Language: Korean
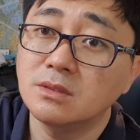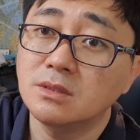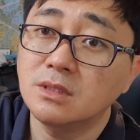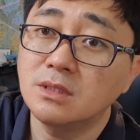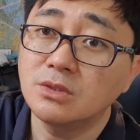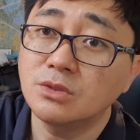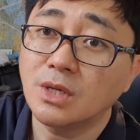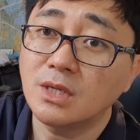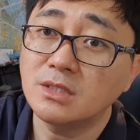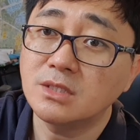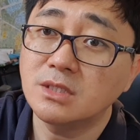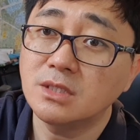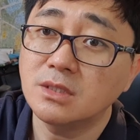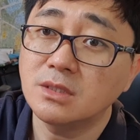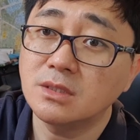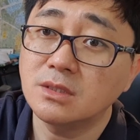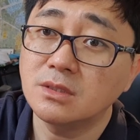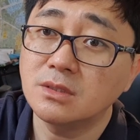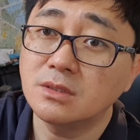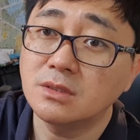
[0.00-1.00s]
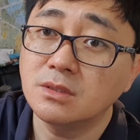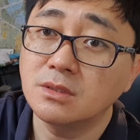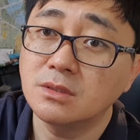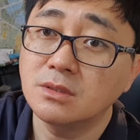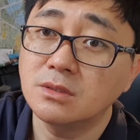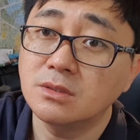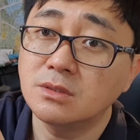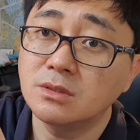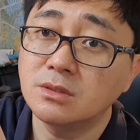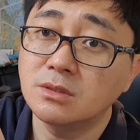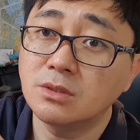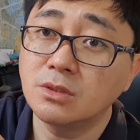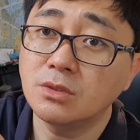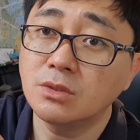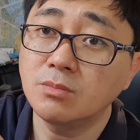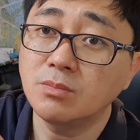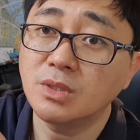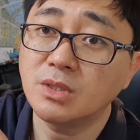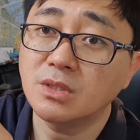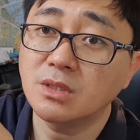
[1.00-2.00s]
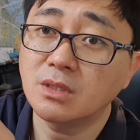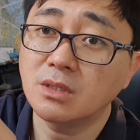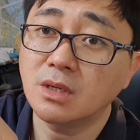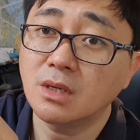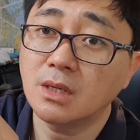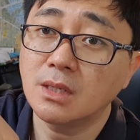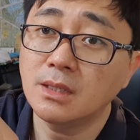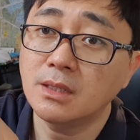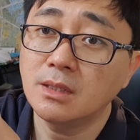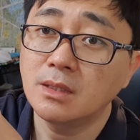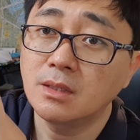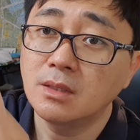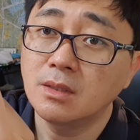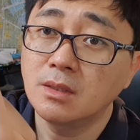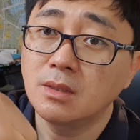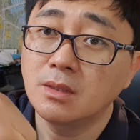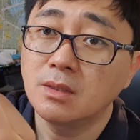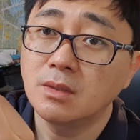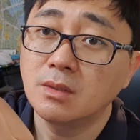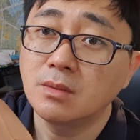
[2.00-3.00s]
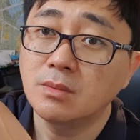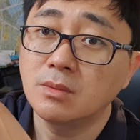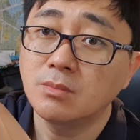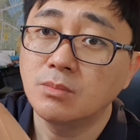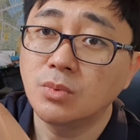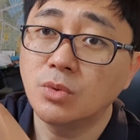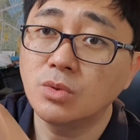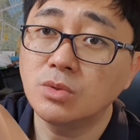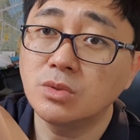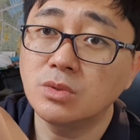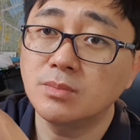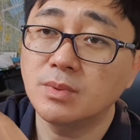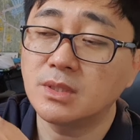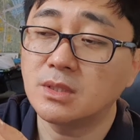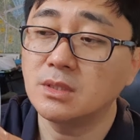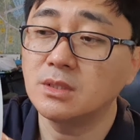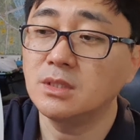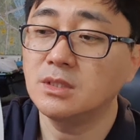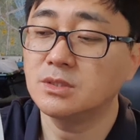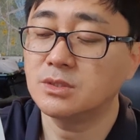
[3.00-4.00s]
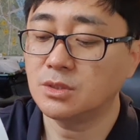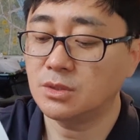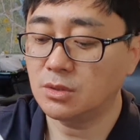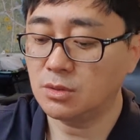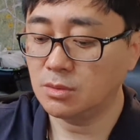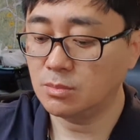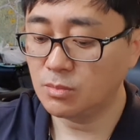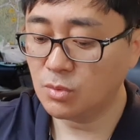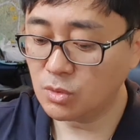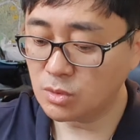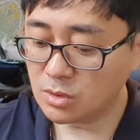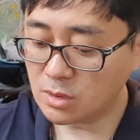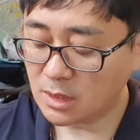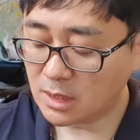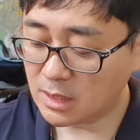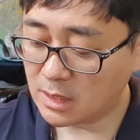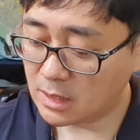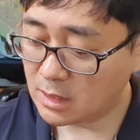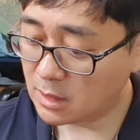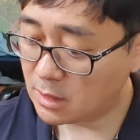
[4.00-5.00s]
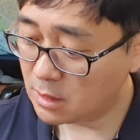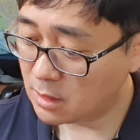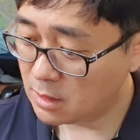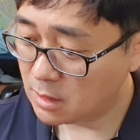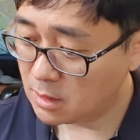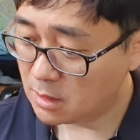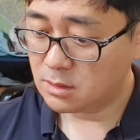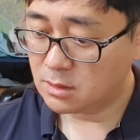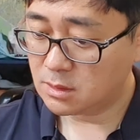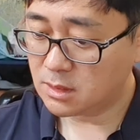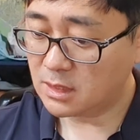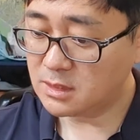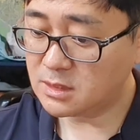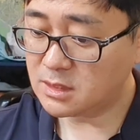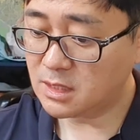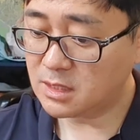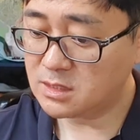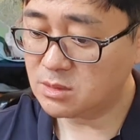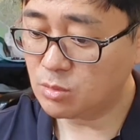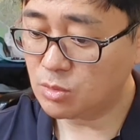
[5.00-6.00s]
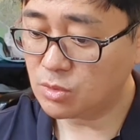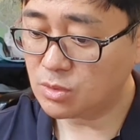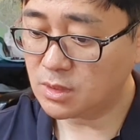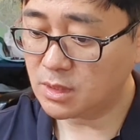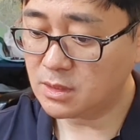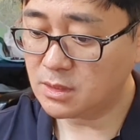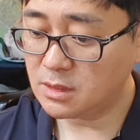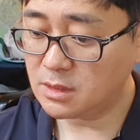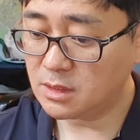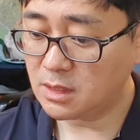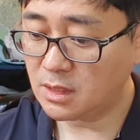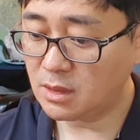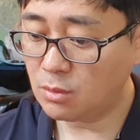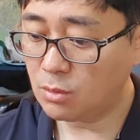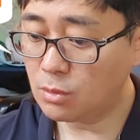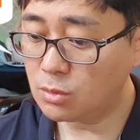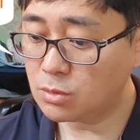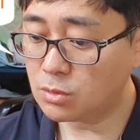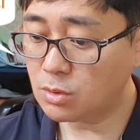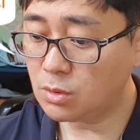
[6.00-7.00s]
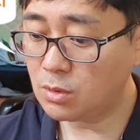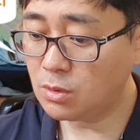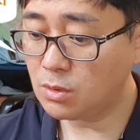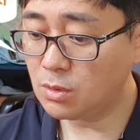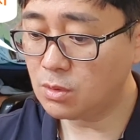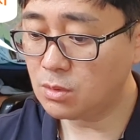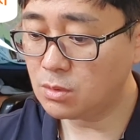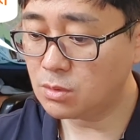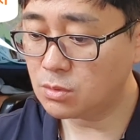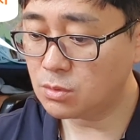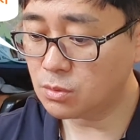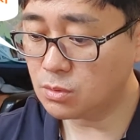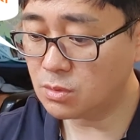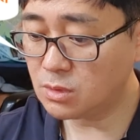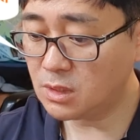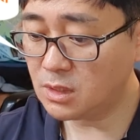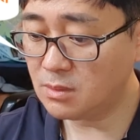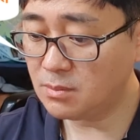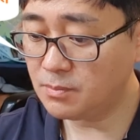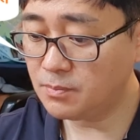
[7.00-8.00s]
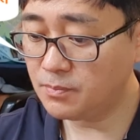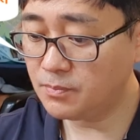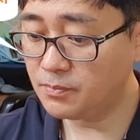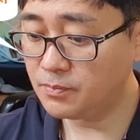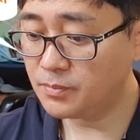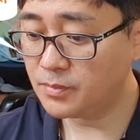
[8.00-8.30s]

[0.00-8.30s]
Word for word: 이 좌측은 전원 버튼과 모드 버튼이 있어요. 모드가 다섯 가지 모드가 있는데 오토, 두드림,